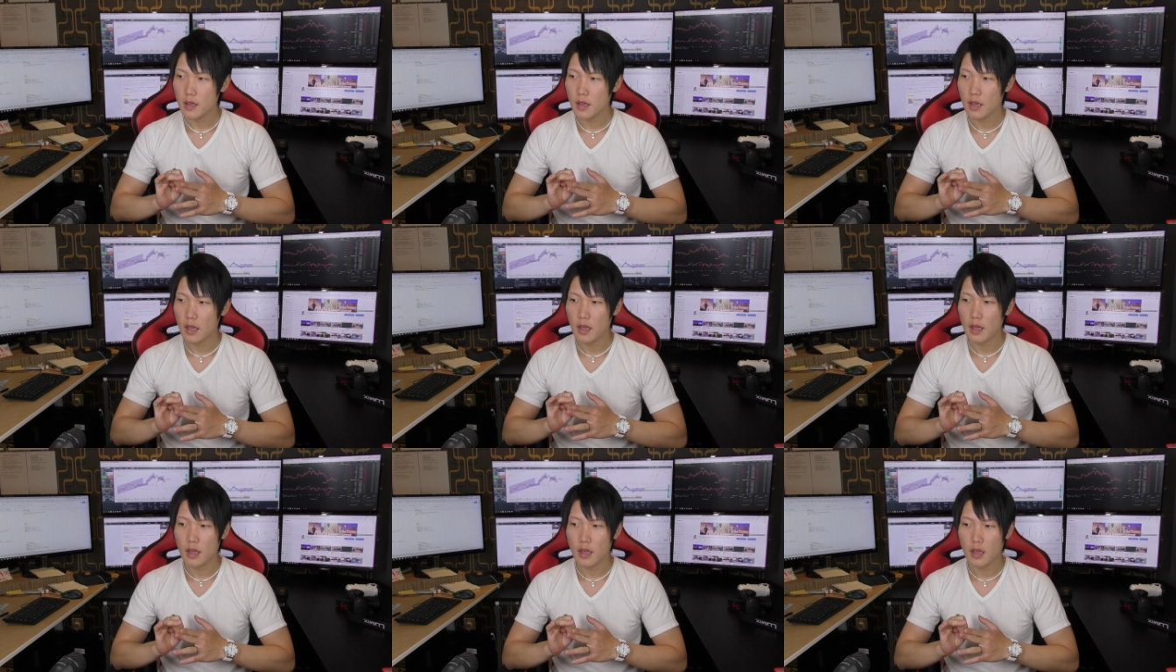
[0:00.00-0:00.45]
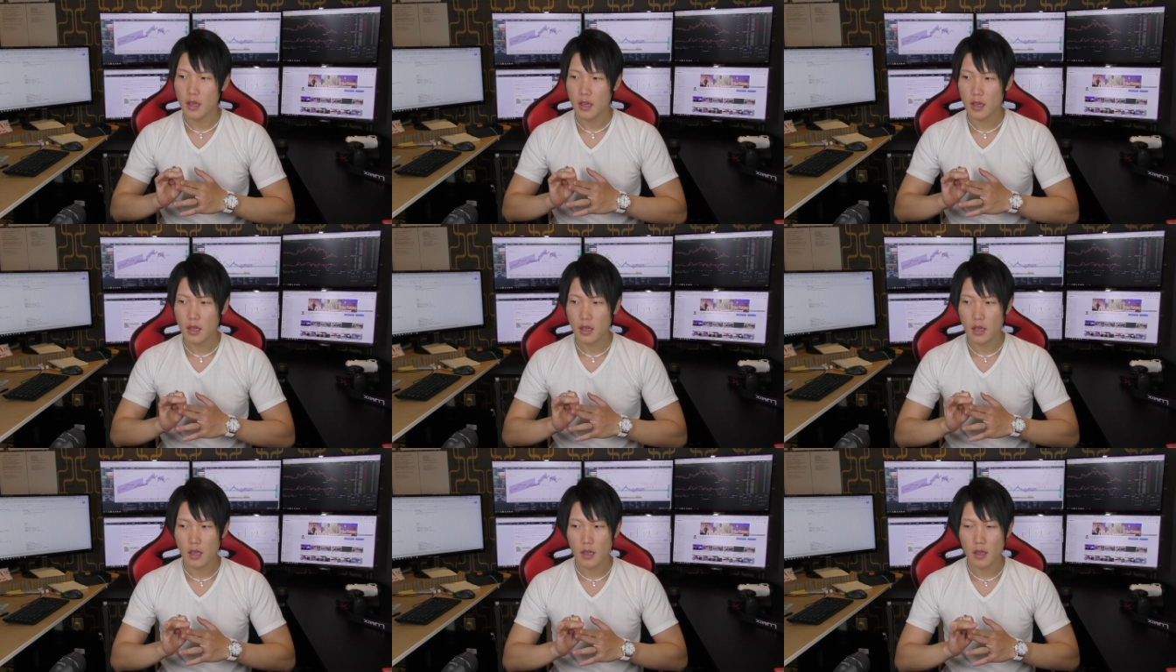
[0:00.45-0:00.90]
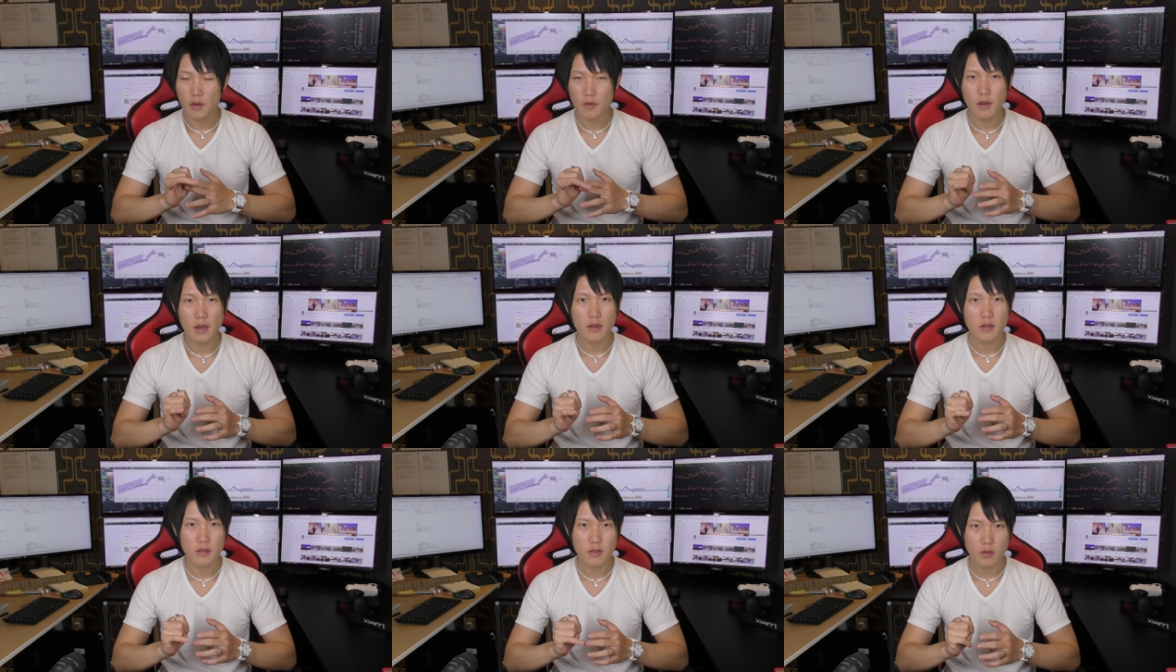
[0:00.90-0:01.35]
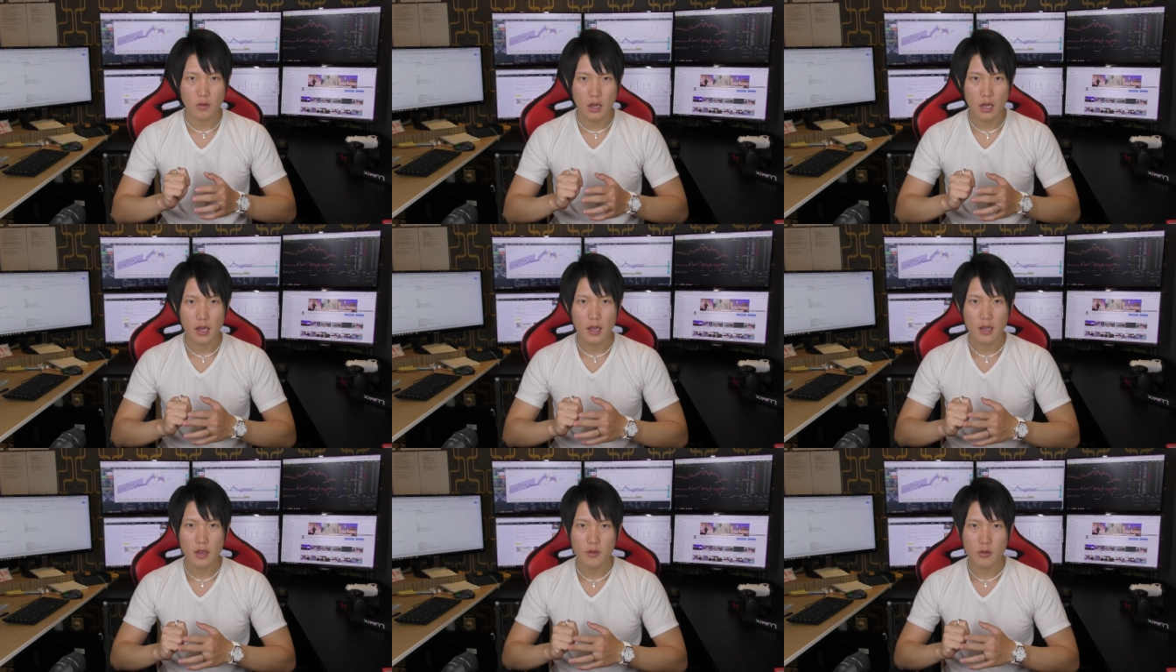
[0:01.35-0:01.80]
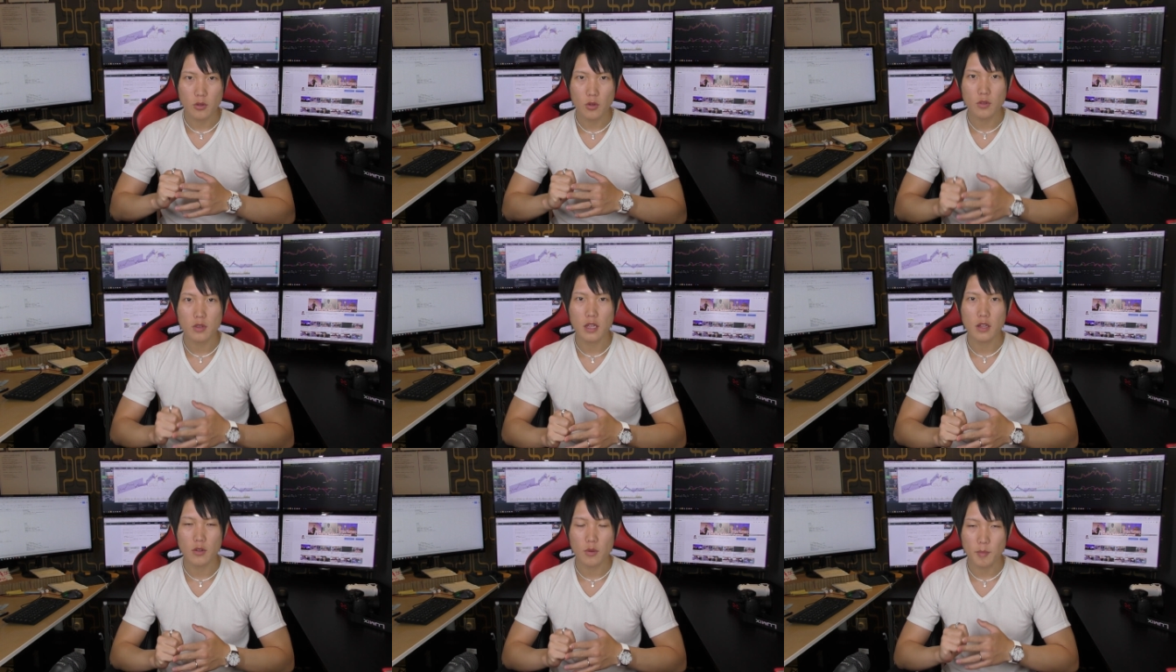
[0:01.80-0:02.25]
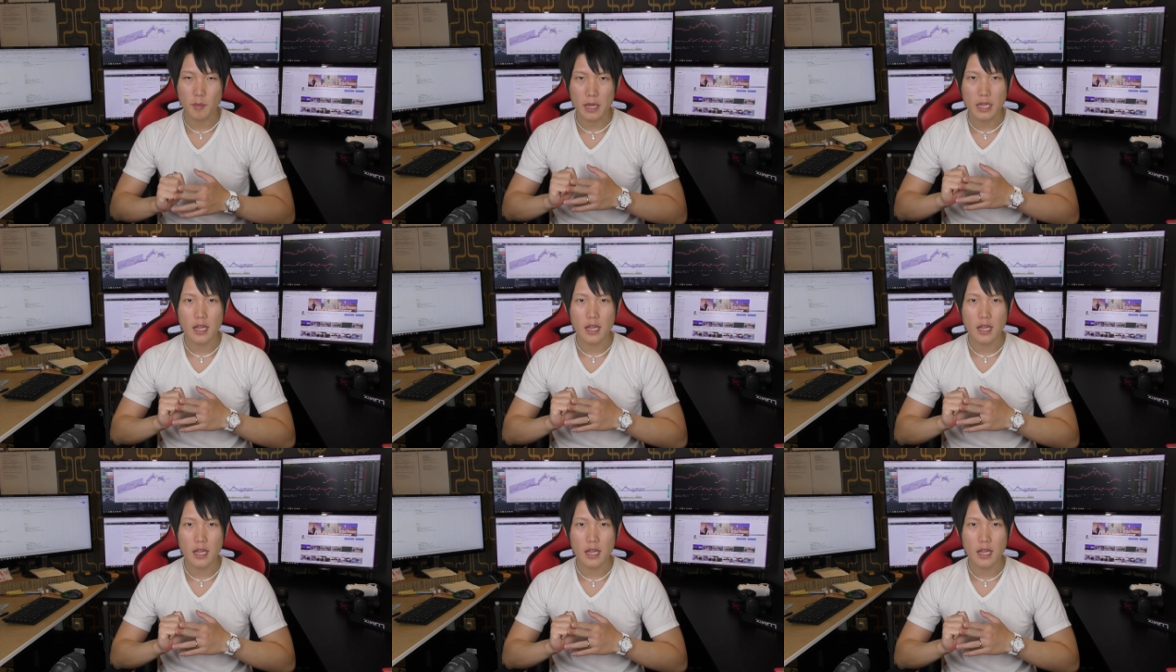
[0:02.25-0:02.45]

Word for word: FX とか不動産とか、